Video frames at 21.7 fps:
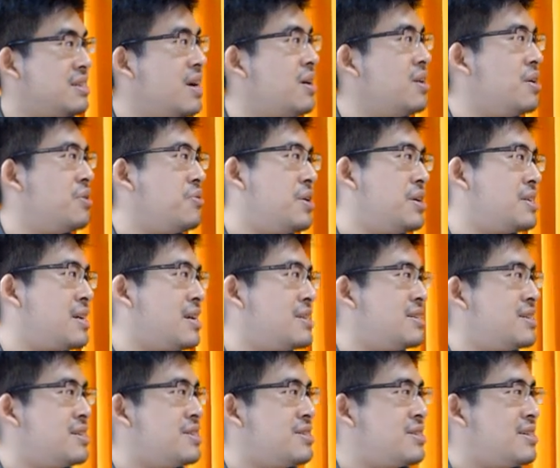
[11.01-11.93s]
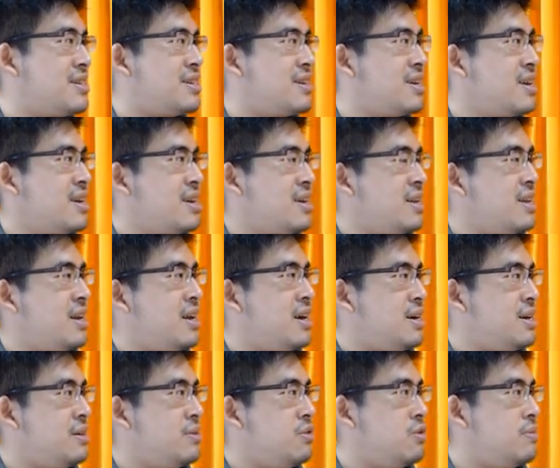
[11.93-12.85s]
到了远山先生，要
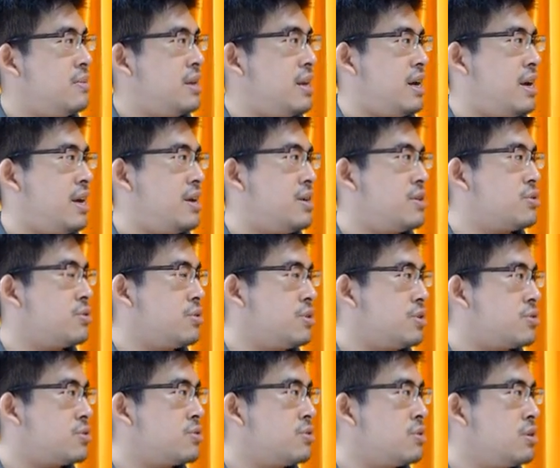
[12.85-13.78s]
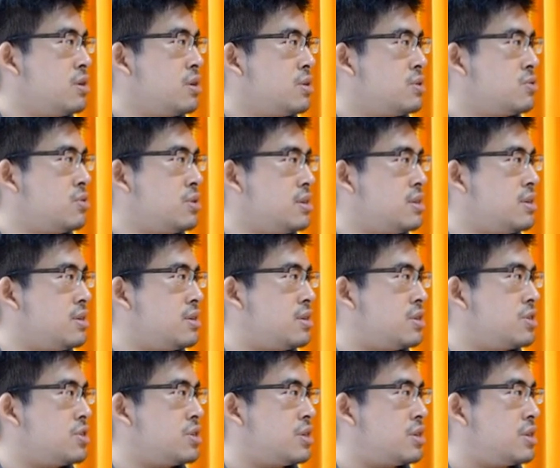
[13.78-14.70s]
来和我们来说一说最近
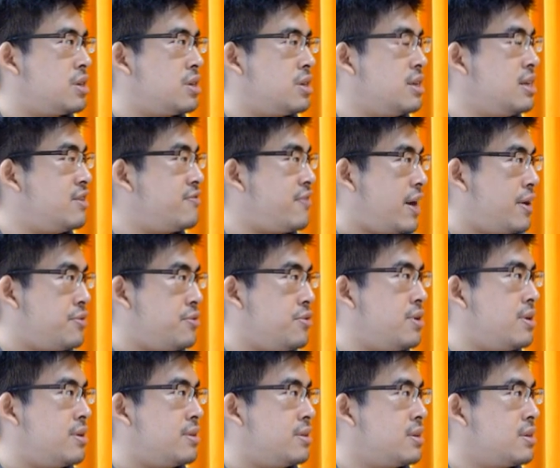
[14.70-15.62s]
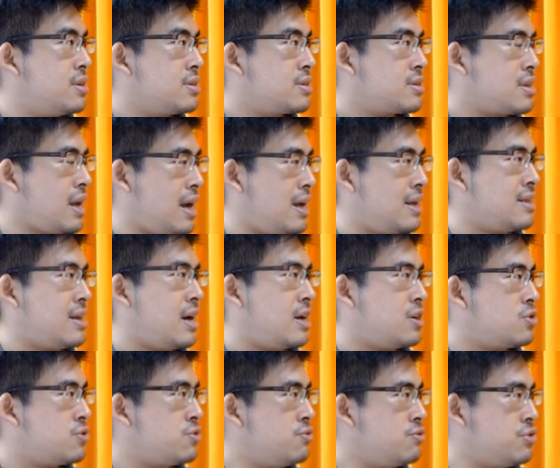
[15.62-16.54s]
的这个立法院大
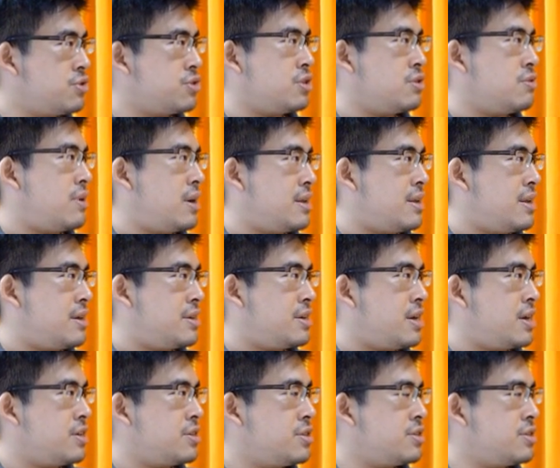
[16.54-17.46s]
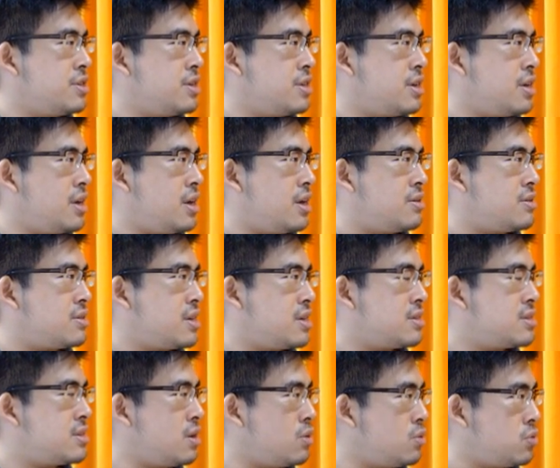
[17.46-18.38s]
打出手啊，俨然是这个好
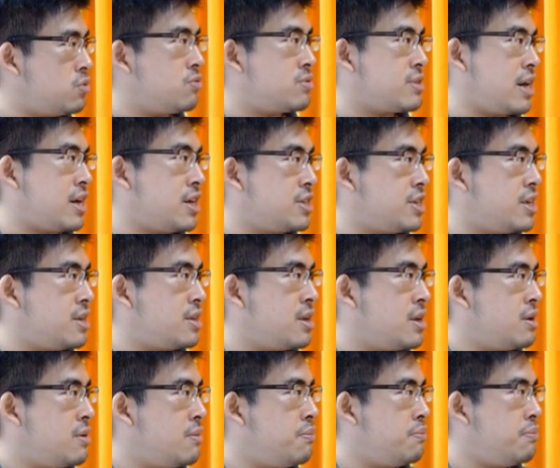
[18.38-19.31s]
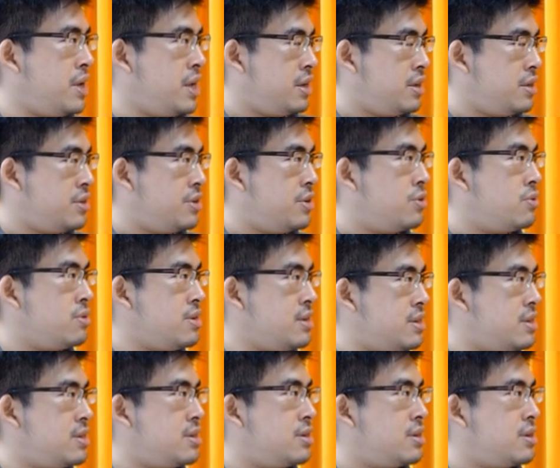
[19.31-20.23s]
像焦土大战美牛
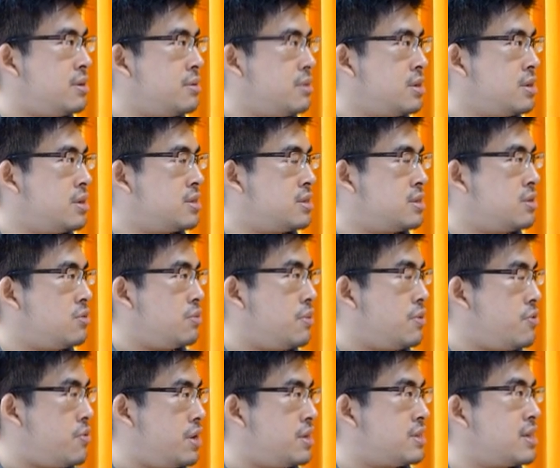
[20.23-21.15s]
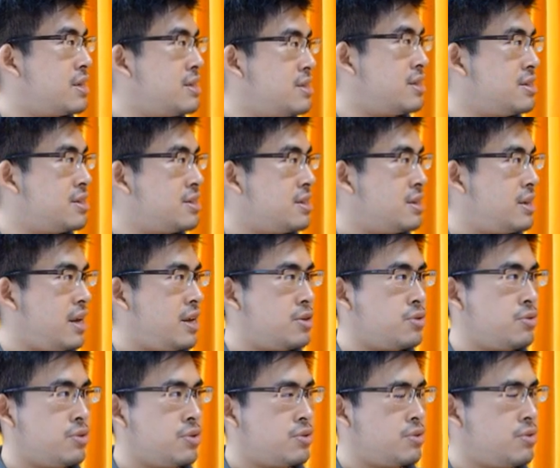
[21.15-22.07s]
议题，请我们远山先生来
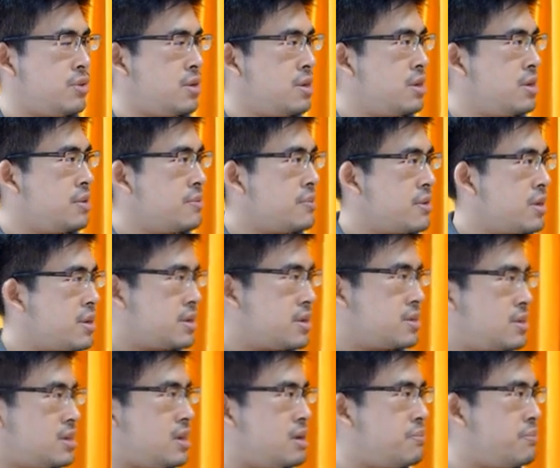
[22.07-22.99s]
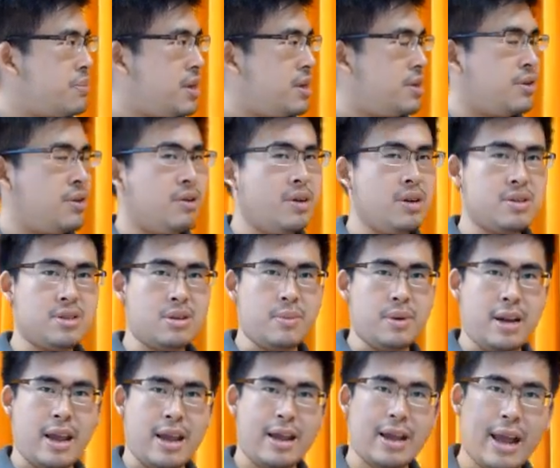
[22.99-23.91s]
说一说这个美牛要怎
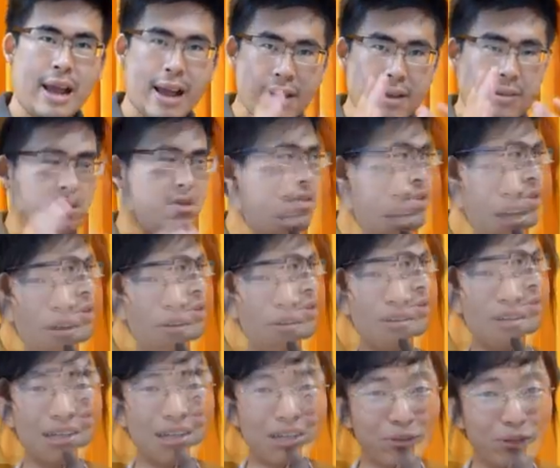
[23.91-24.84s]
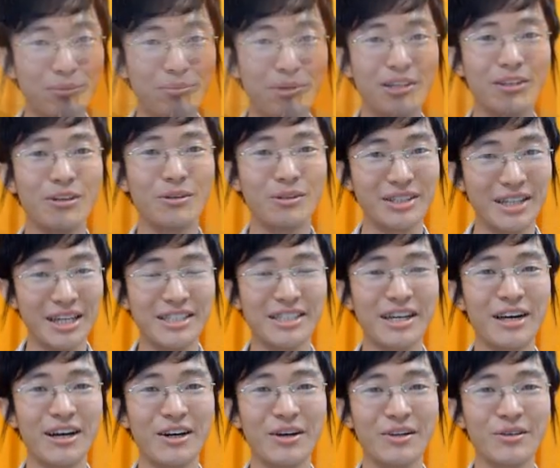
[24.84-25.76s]
么来看。各位朋友，大
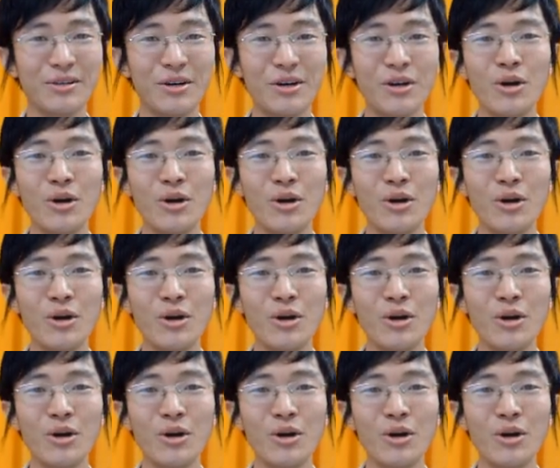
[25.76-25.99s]
家好。